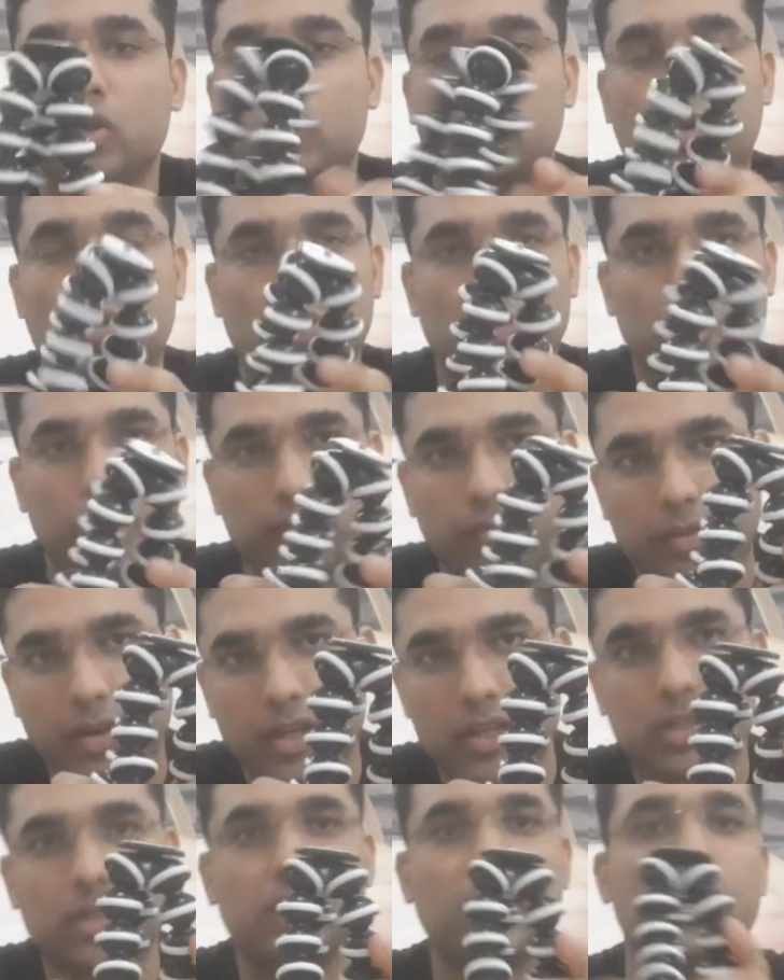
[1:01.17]
सो so,
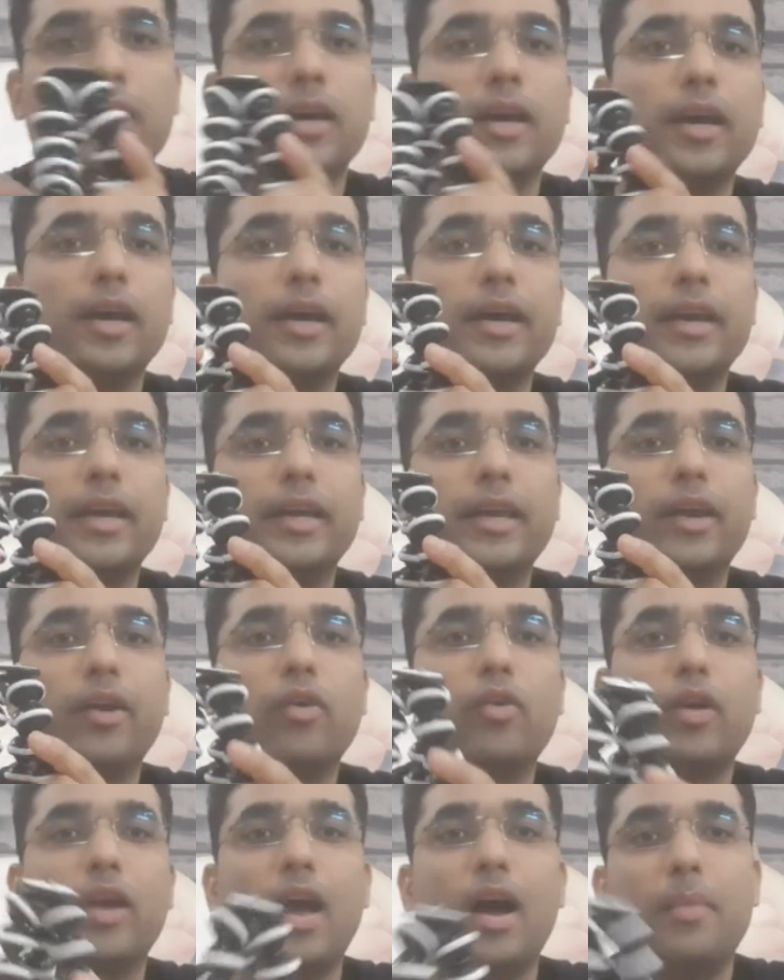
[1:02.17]
फर्स्ट ये
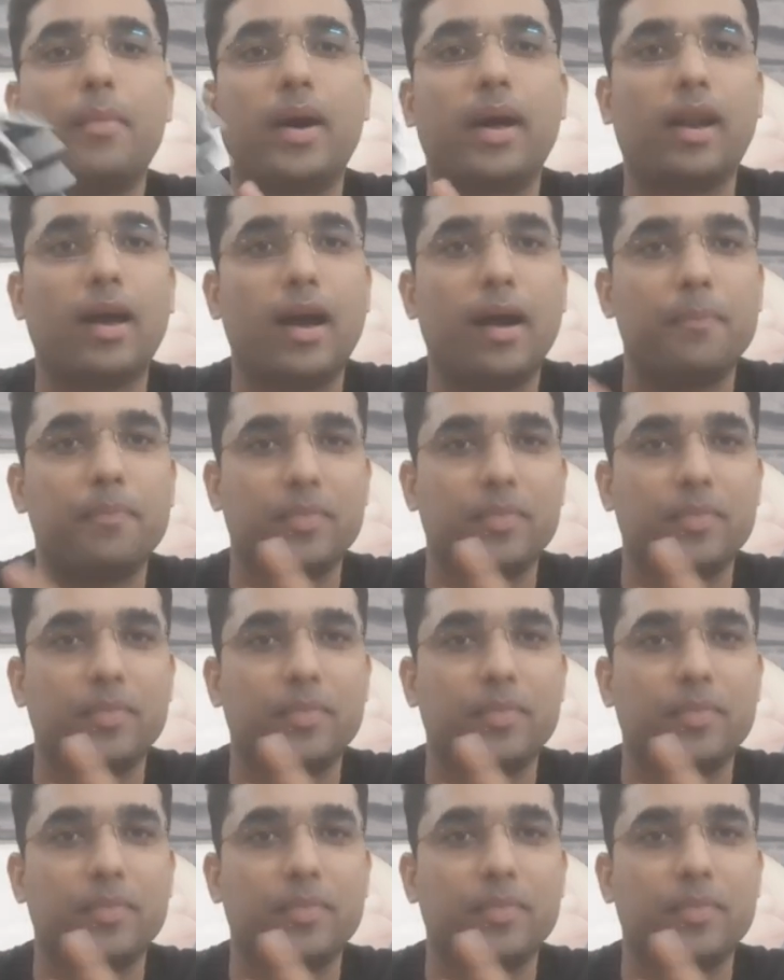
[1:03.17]
हो गया हमारा